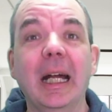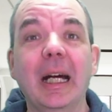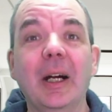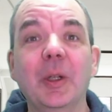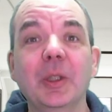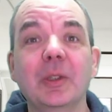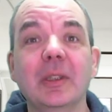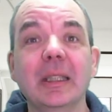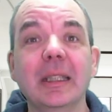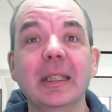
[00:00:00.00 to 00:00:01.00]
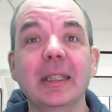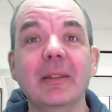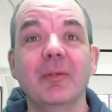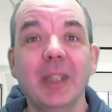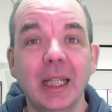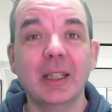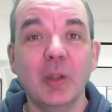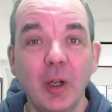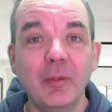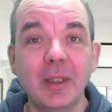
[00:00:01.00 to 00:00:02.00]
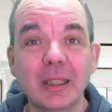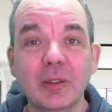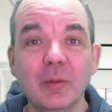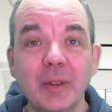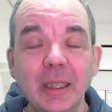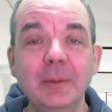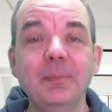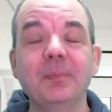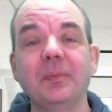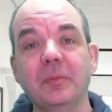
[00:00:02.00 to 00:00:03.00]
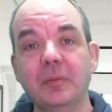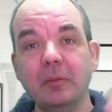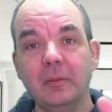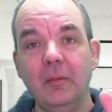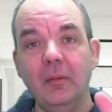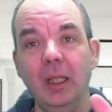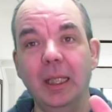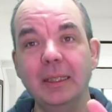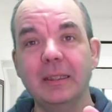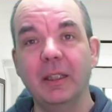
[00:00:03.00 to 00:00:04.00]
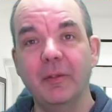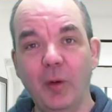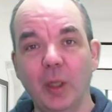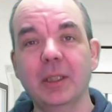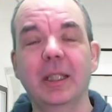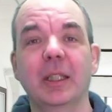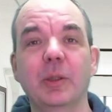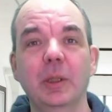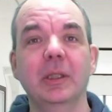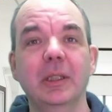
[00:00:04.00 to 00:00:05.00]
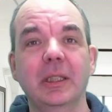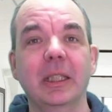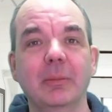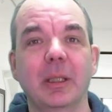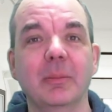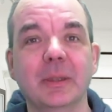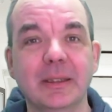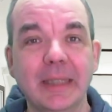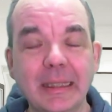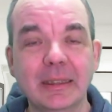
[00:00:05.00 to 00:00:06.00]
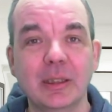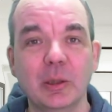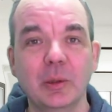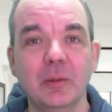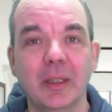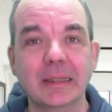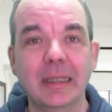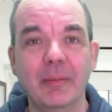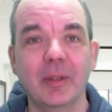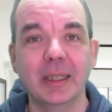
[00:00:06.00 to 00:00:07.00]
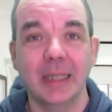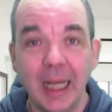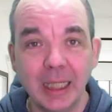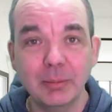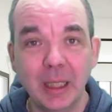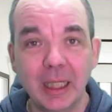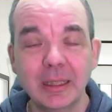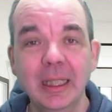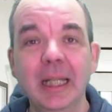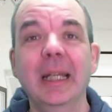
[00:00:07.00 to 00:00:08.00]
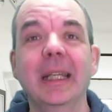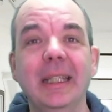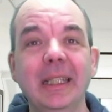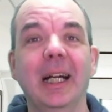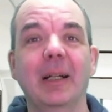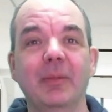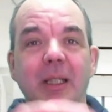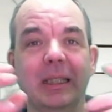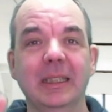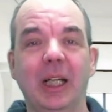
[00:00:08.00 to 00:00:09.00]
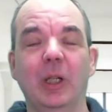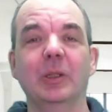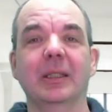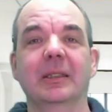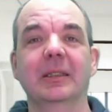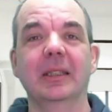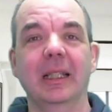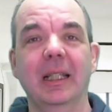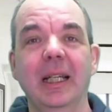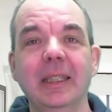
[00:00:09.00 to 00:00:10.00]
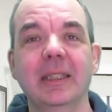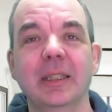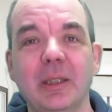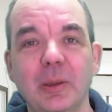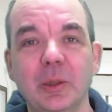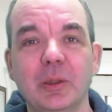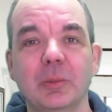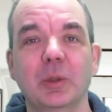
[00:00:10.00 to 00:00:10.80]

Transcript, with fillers: Und wie der Teufel das so will, ist die Pforte natürlich nicht immer besetzt. Und was haben wir da gemacht? Hier haben wir genau das gleiche gelöst.